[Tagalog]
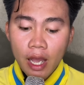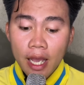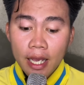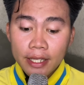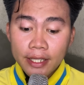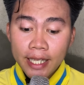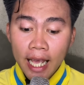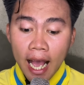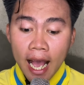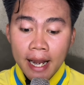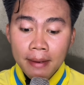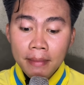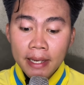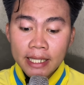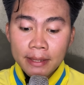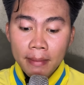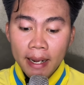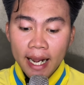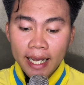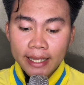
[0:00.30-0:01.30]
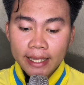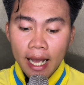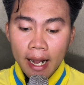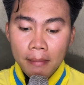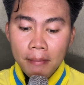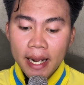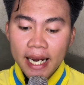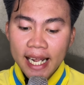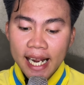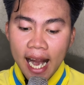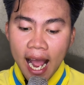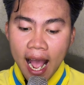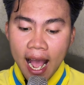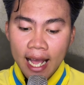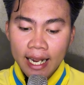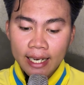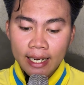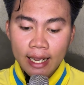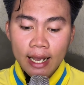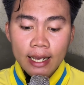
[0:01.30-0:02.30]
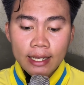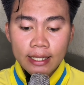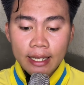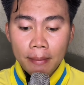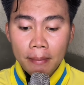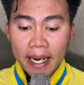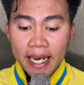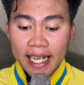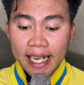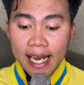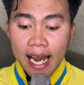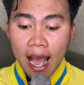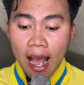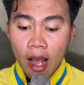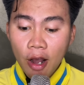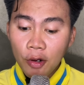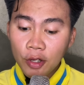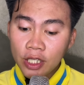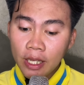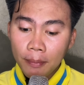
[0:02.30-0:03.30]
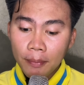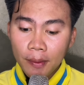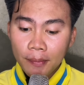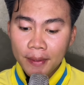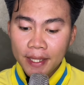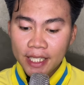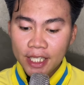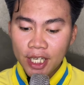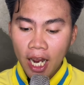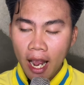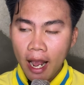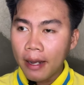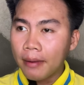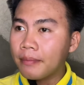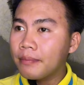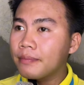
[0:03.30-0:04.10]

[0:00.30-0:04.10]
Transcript: Saan mas magandang manirahan? Sa Manila o sa probinsya?